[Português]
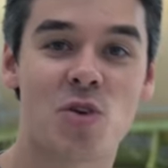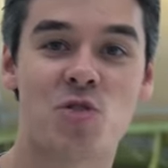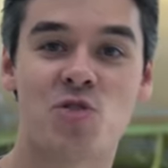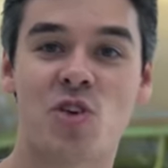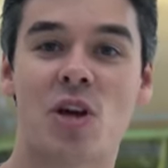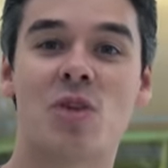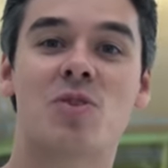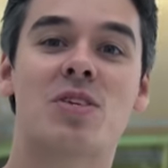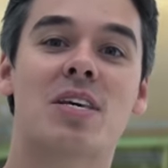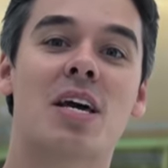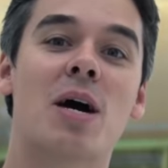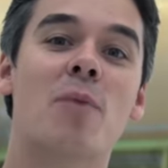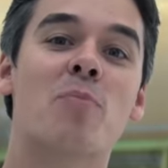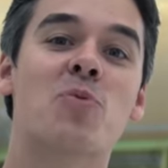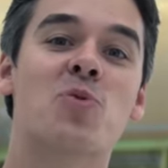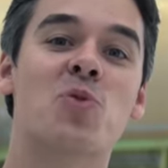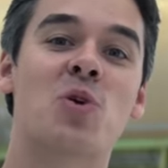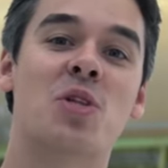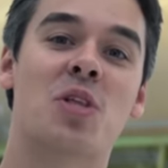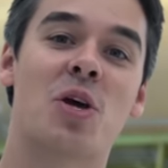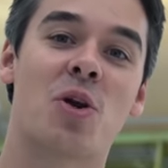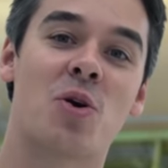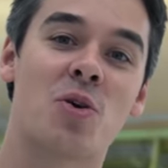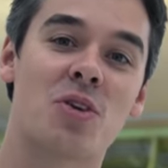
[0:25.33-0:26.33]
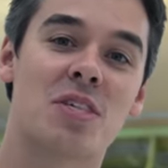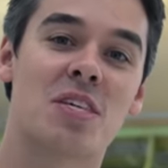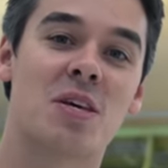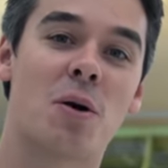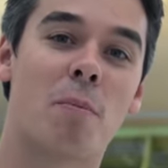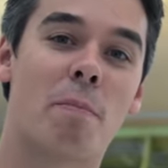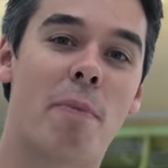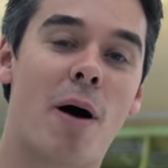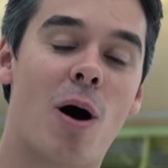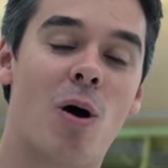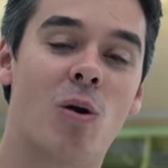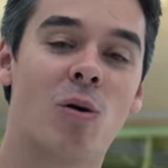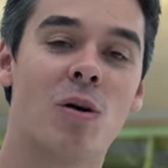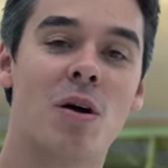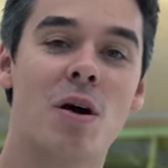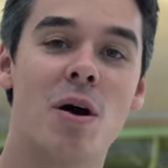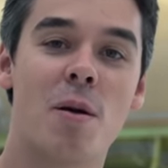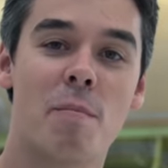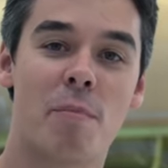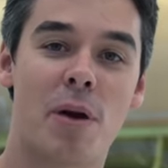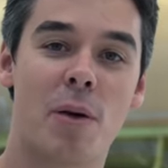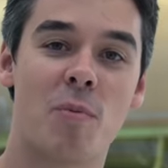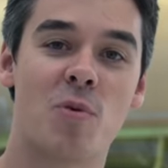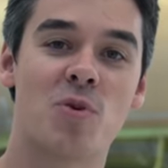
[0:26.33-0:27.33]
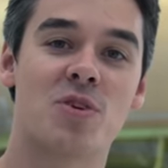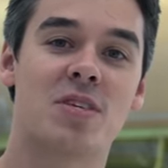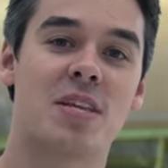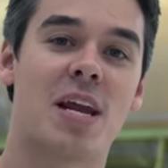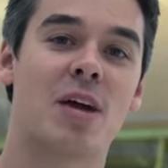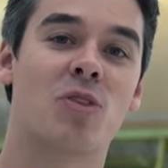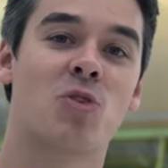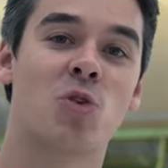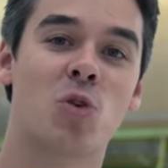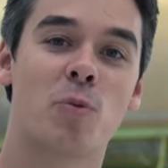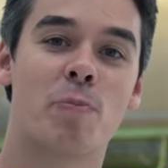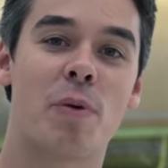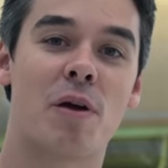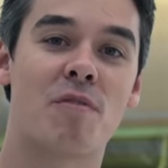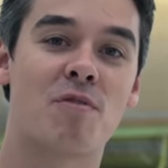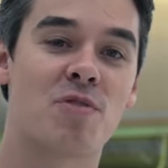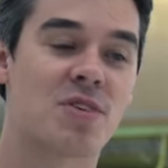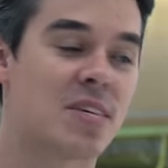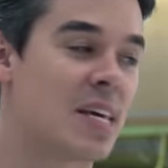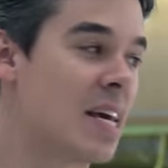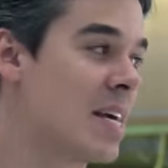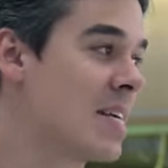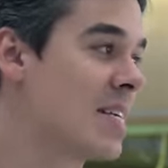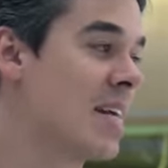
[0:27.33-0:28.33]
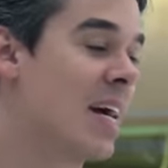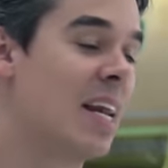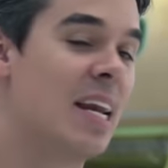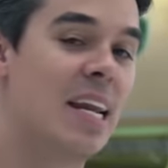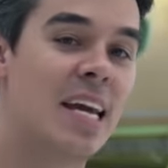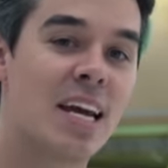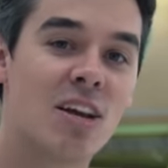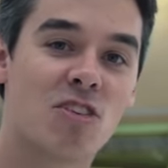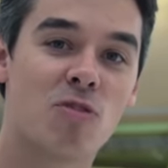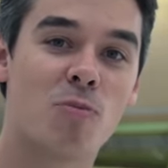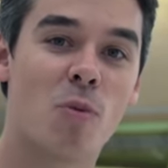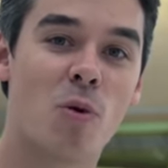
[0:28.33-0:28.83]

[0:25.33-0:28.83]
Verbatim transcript: José dos Campos, no interior de São Paulo, para mostrar tudo para vocês da linha de